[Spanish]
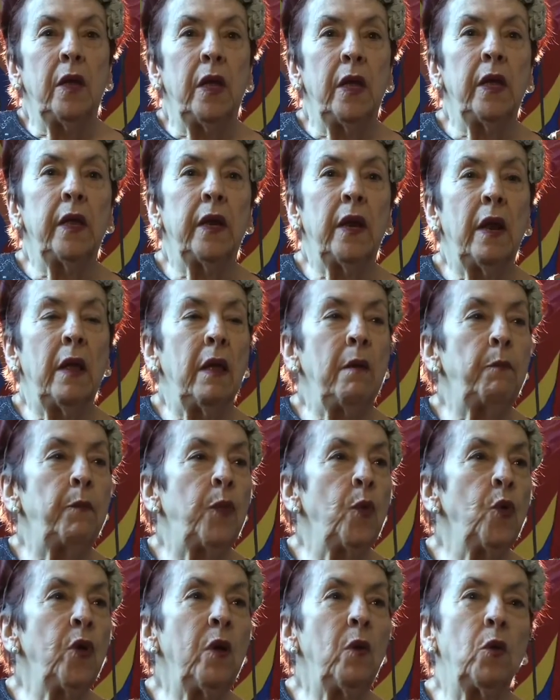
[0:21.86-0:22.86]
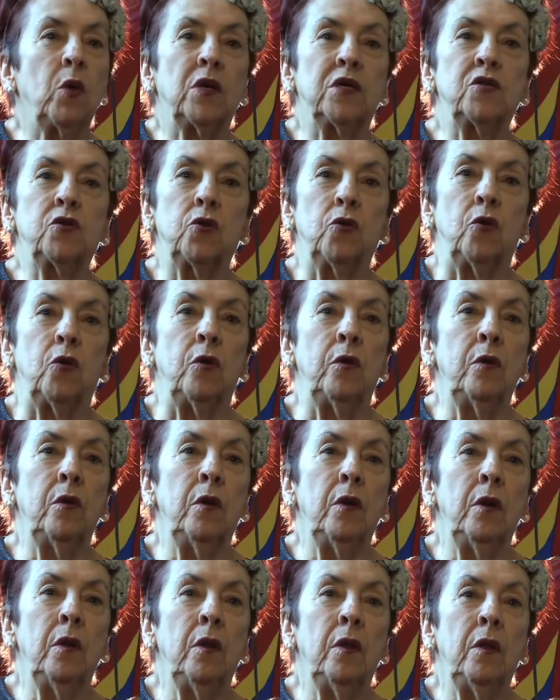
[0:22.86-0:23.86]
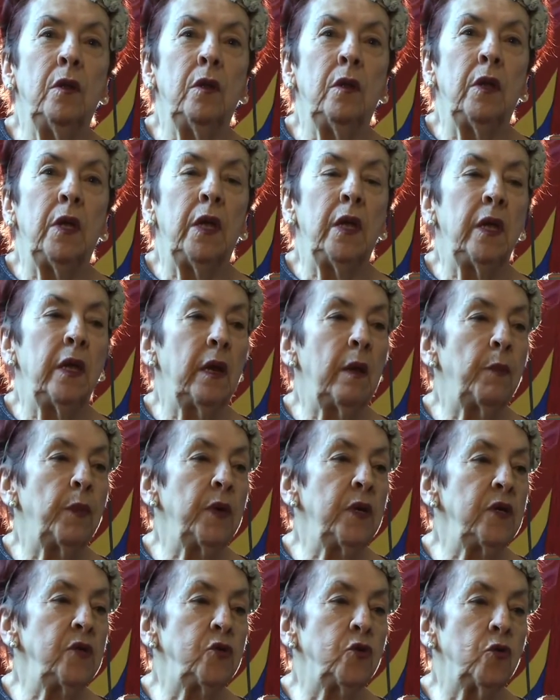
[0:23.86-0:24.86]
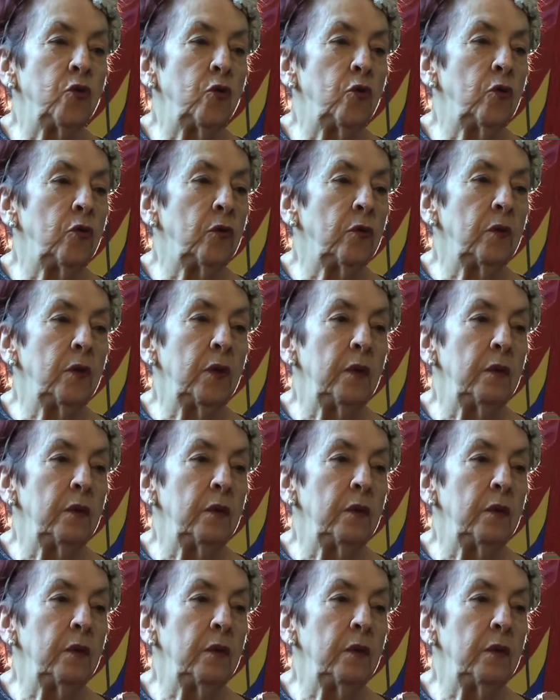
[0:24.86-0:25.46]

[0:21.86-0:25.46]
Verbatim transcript: era pura vocación. Era pues yo